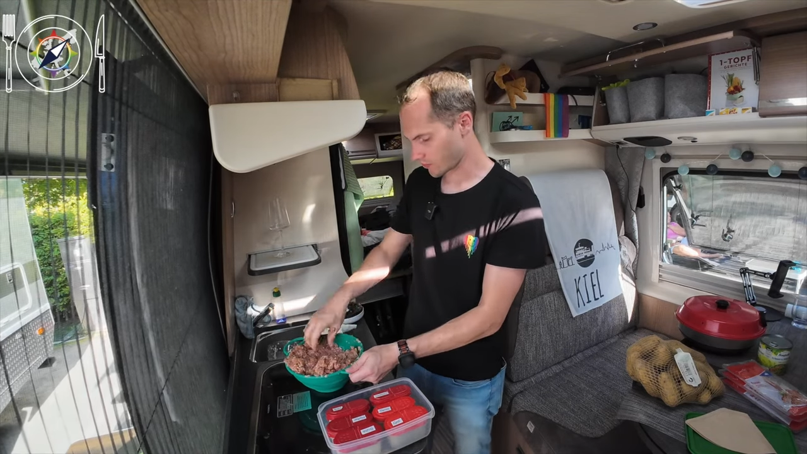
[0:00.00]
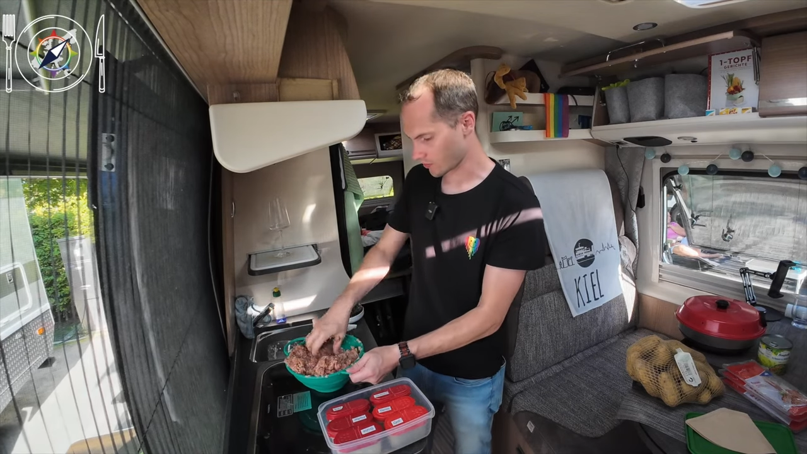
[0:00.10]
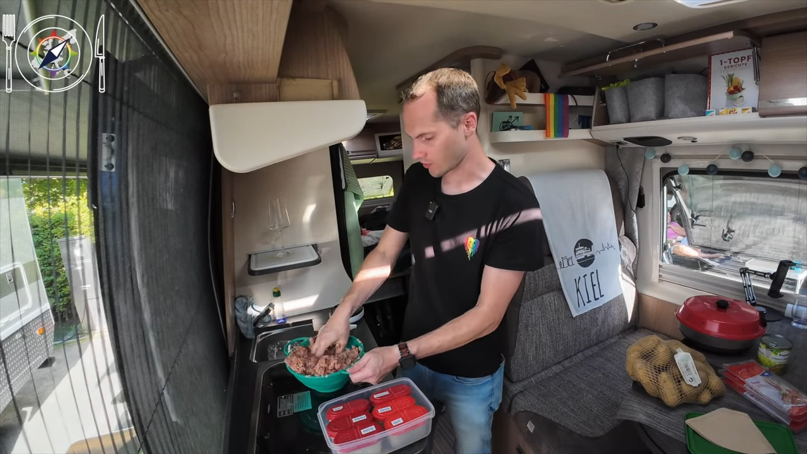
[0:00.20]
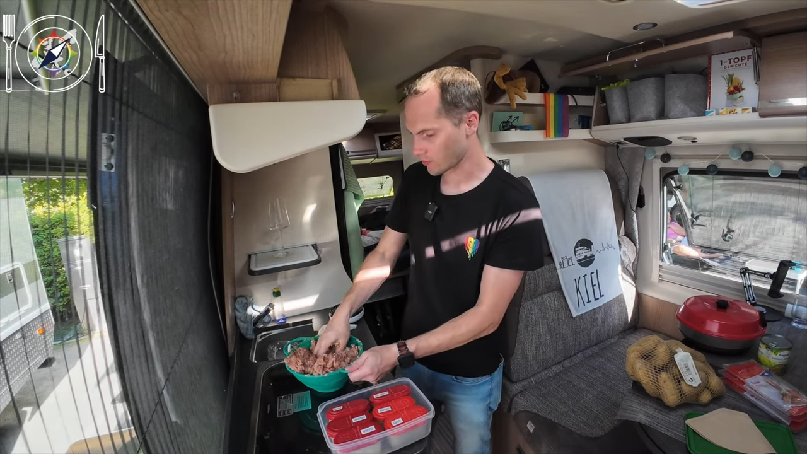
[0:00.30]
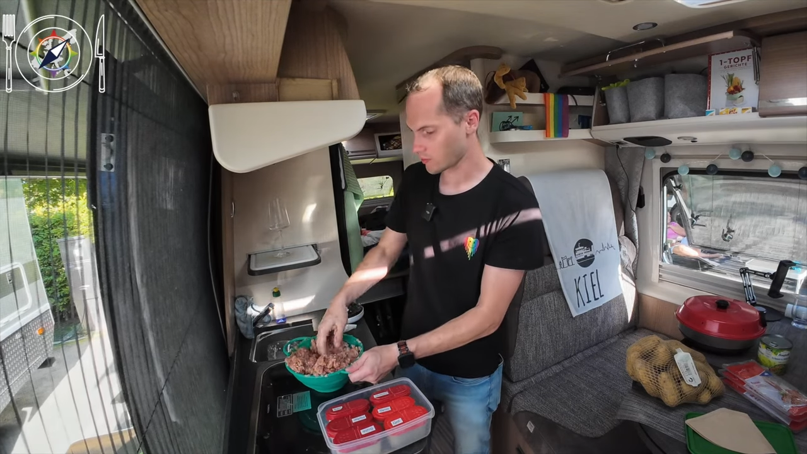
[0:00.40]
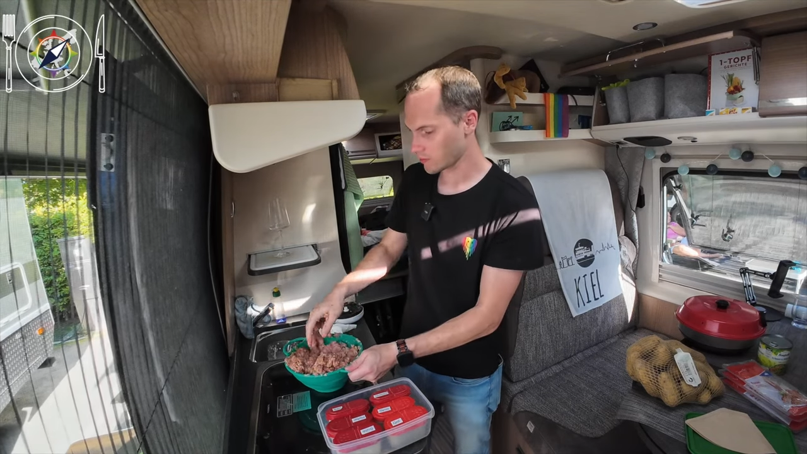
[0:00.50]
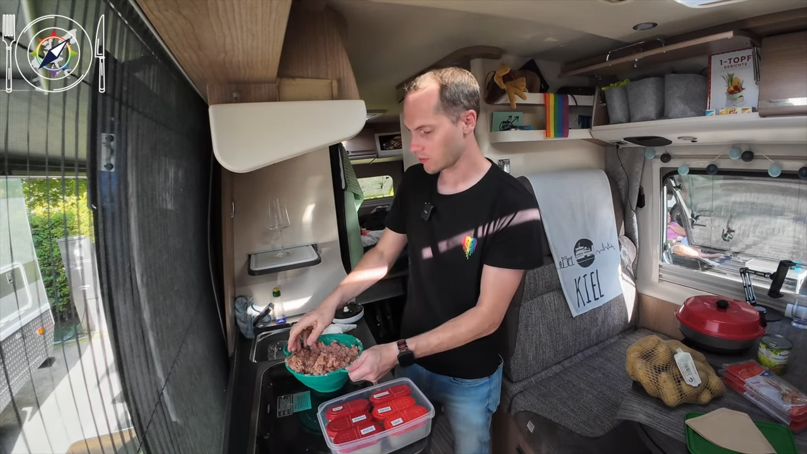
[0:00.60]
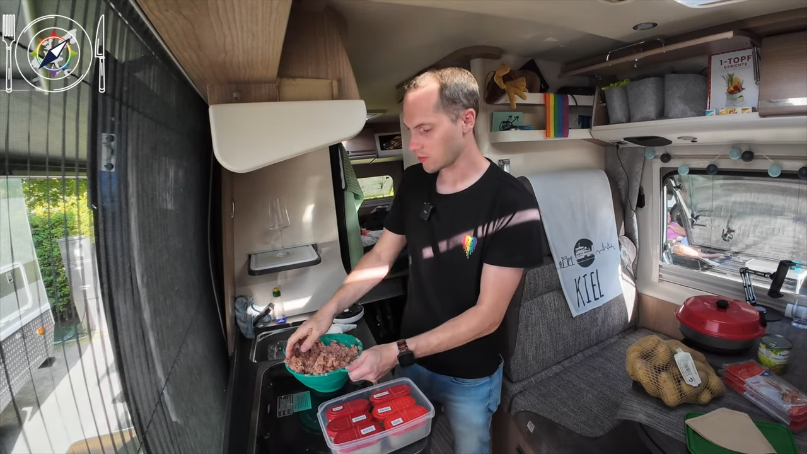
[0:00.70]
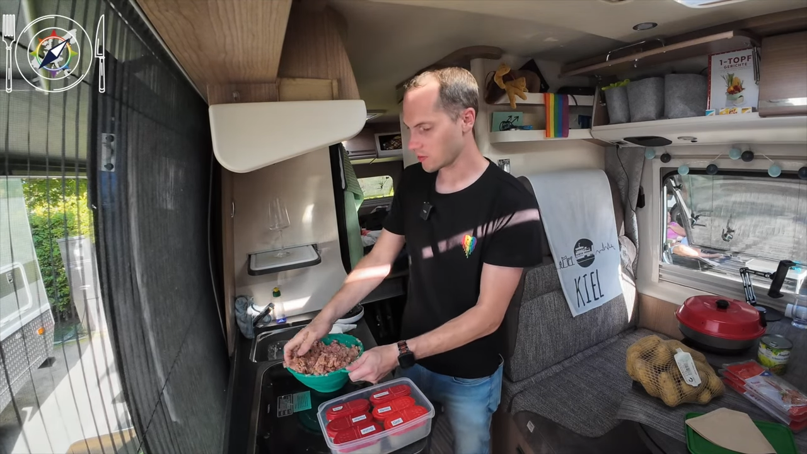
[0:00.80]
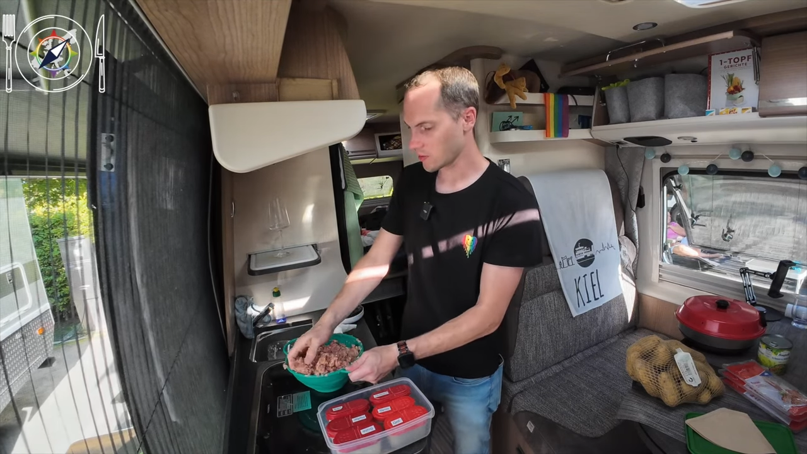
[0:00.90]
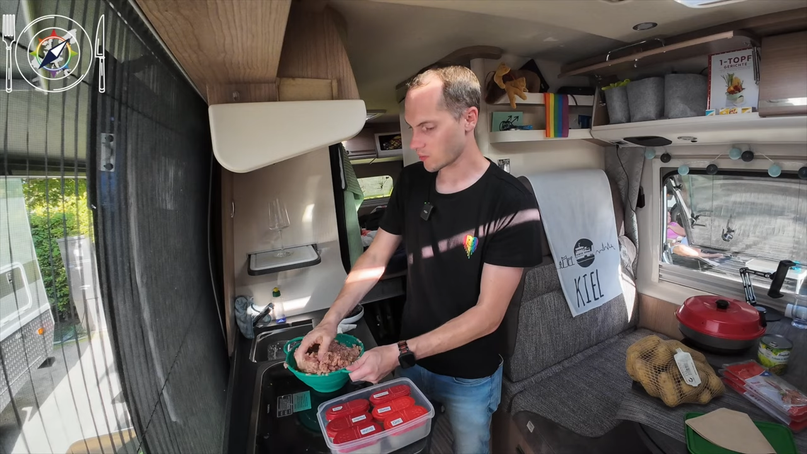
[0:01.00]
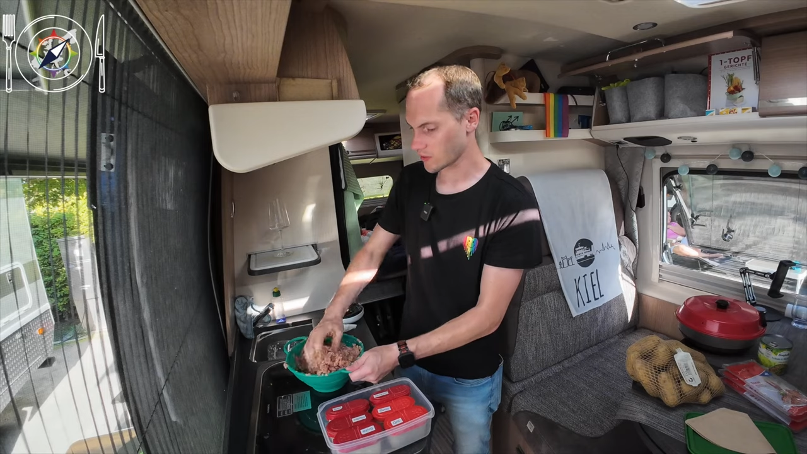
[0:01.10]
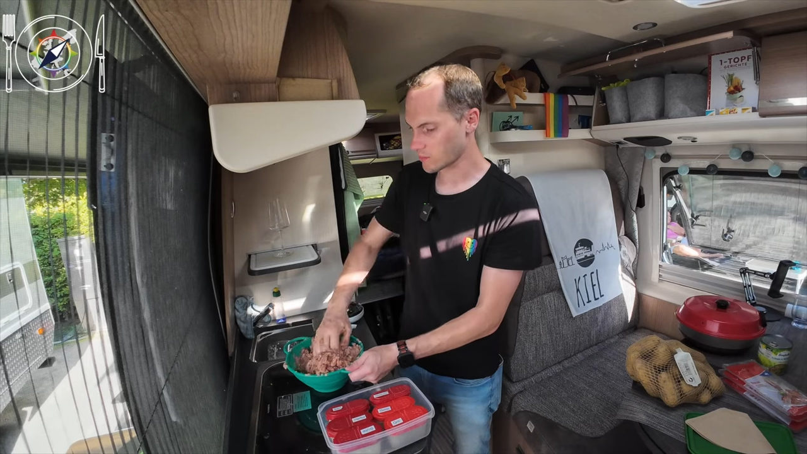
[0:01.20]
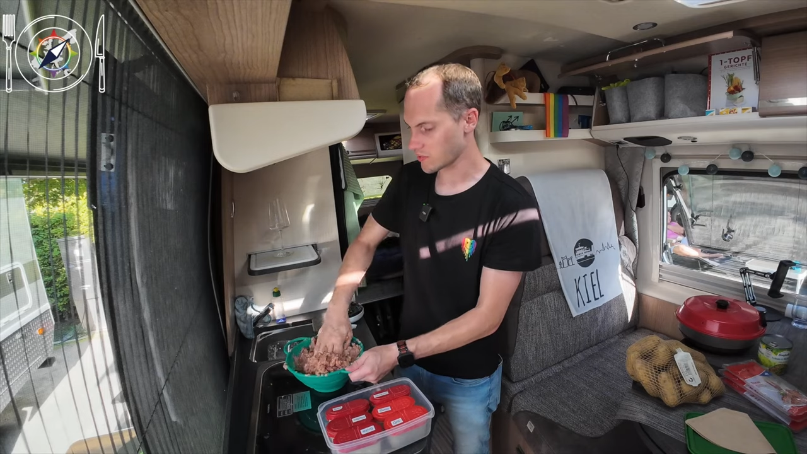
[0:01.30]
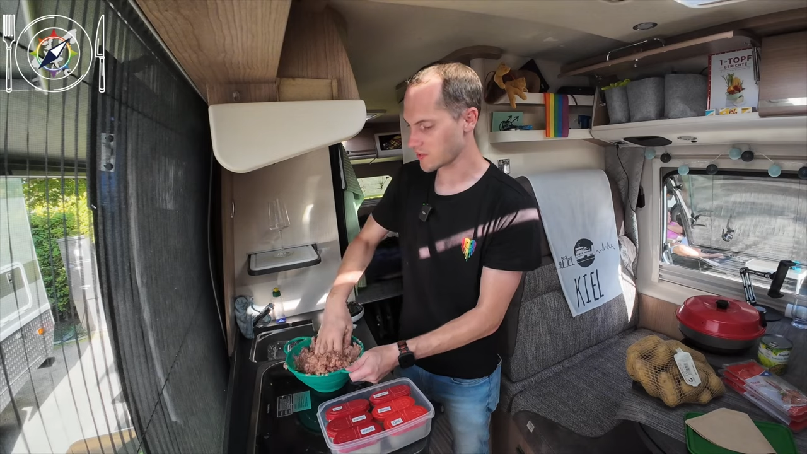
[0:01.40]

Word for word: Ja, dauert es ein